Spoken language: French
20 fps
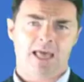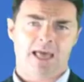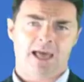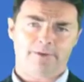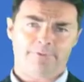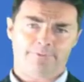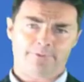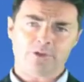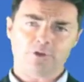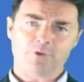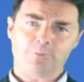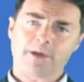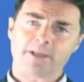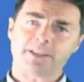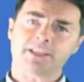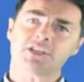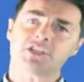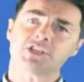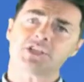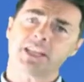afin de
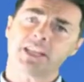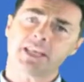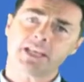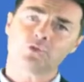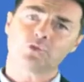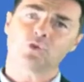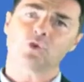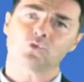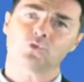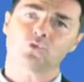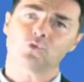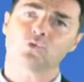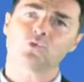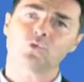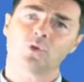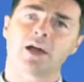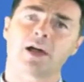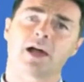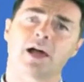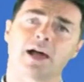partager anecdotes au
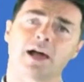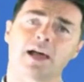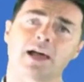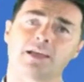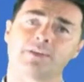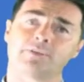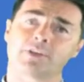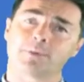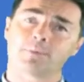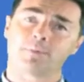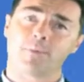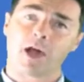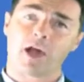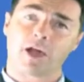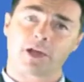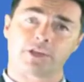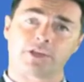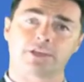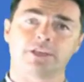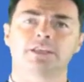curat avec
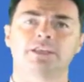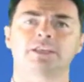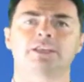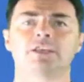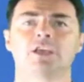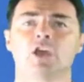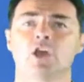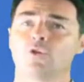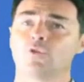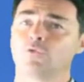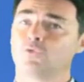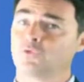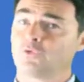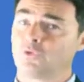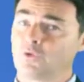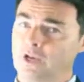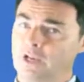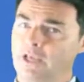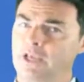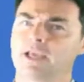Marie,
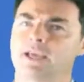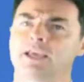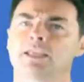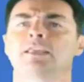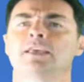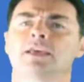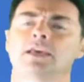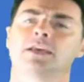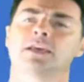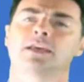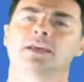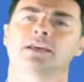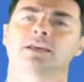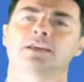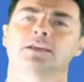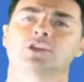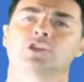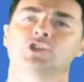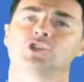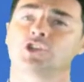Violaine,
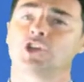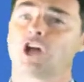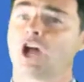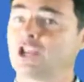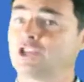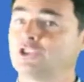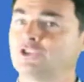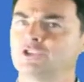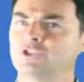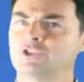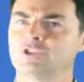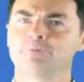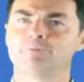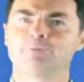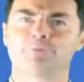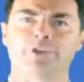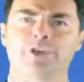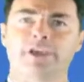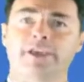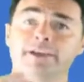Géraldine,
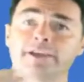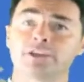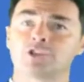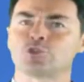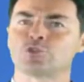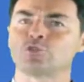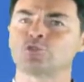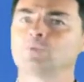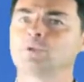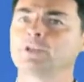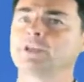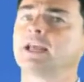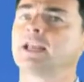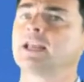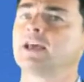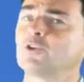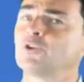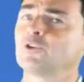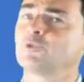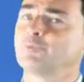Pierre et j'en oublie à
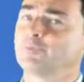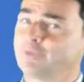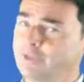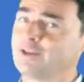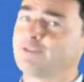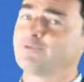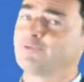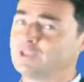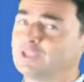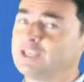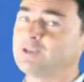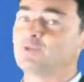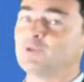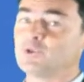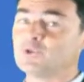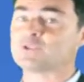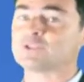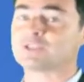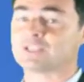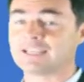la langue
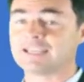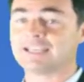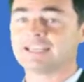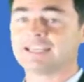bienvenimeuse.